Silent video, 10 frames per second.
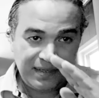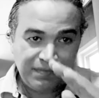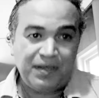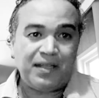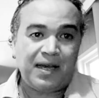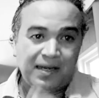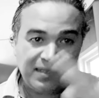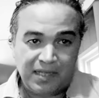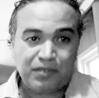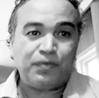فيه
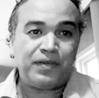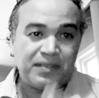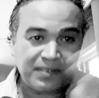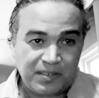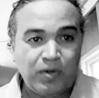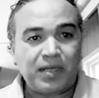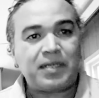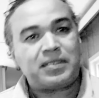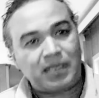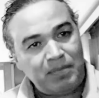الأغلاط وفيه التزوير
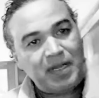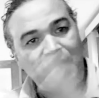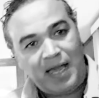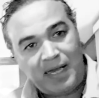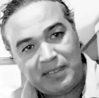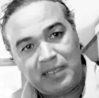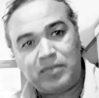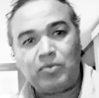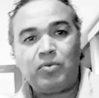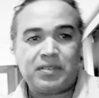كتر من
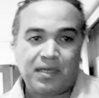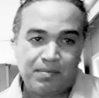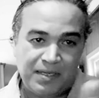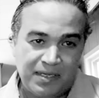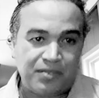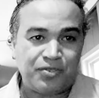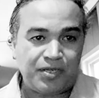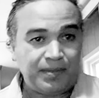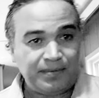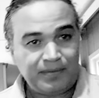الأحاديث واكثر من الإنجيل